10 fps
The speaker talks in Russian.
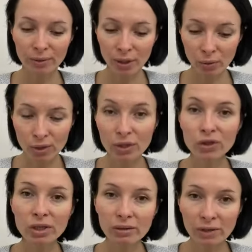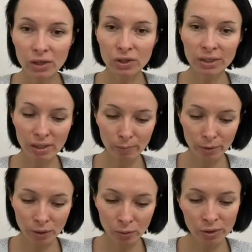природе человеческом,
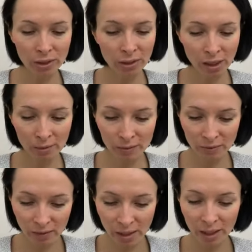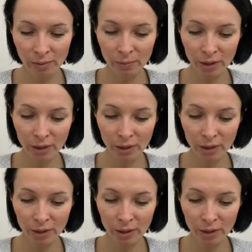природе там зверей,